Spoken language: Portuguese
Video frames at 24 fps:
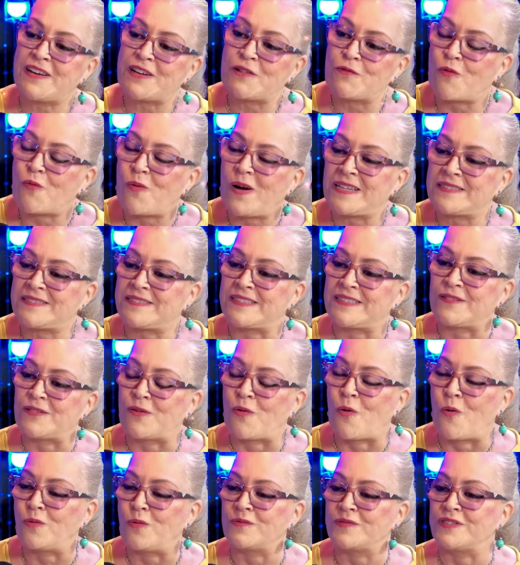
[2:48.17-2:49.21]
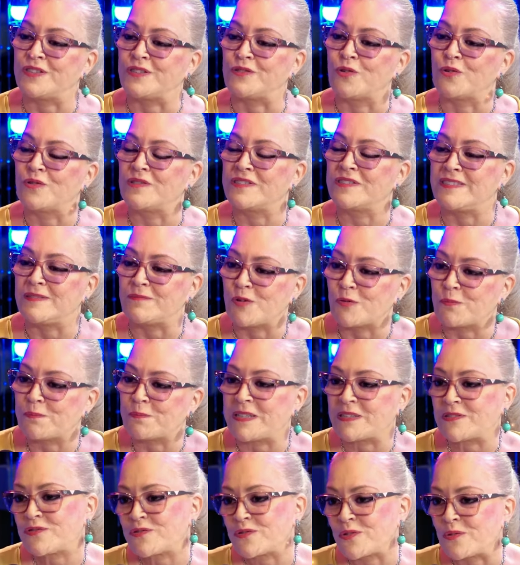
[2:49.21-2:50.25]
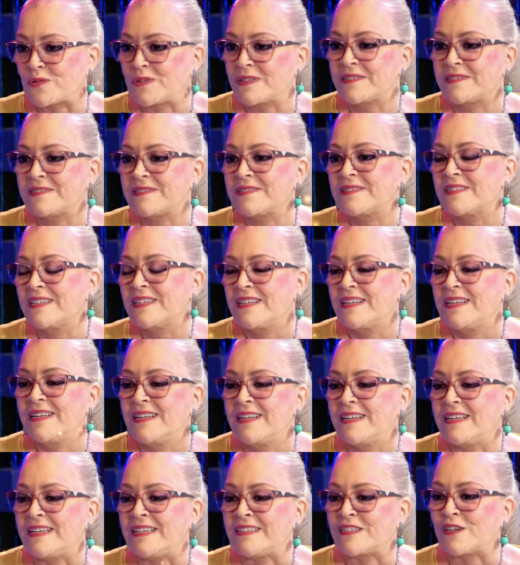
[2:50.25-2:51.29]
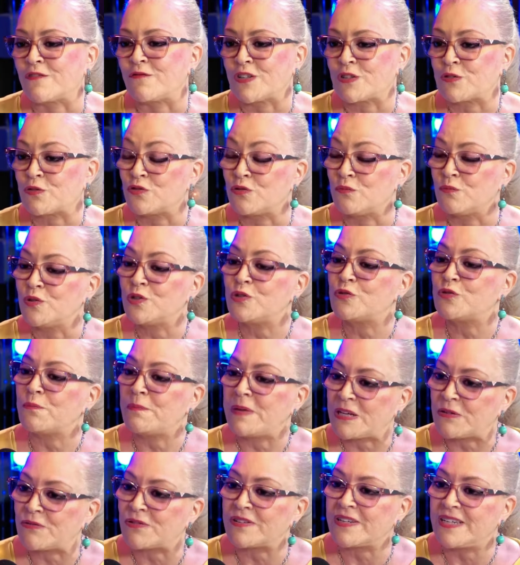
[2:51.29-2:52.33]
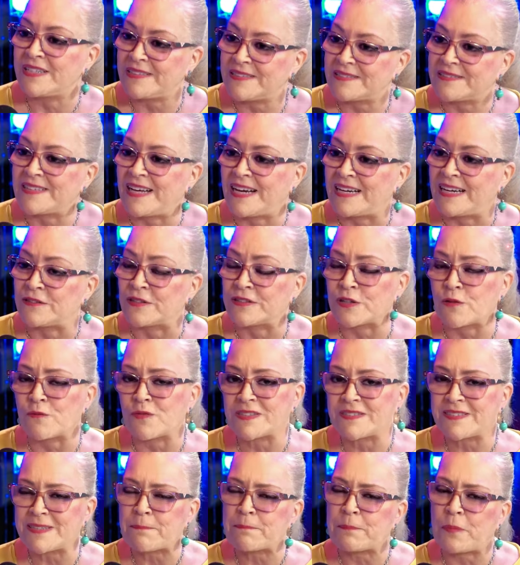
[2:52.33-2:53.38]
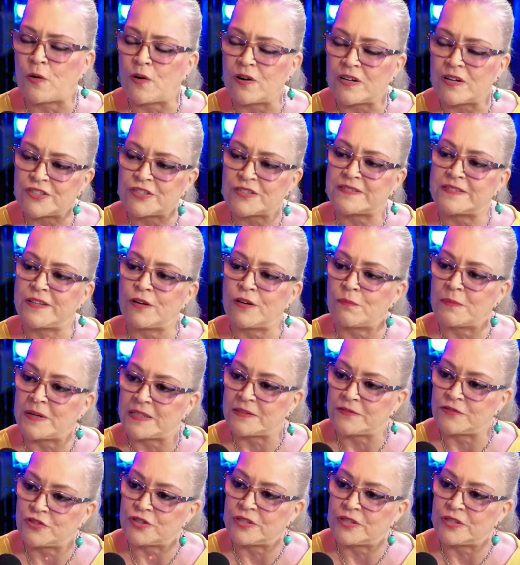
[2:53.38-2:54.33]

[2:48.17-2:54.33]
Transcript: eram quase 11, 12 mil pessoas. Então foi tudo muito bem organizado. Então você pode e ter uma, uma